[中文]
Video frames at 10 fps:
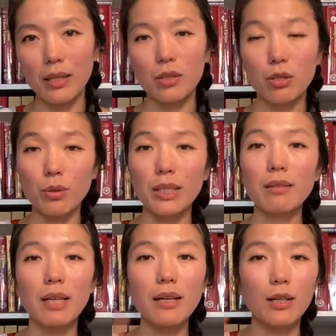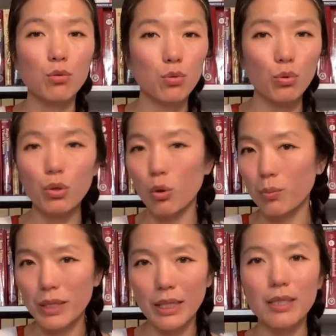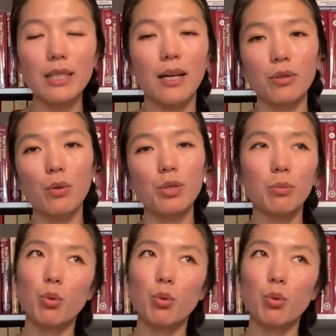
首先当然，所有我们今天讲的东西，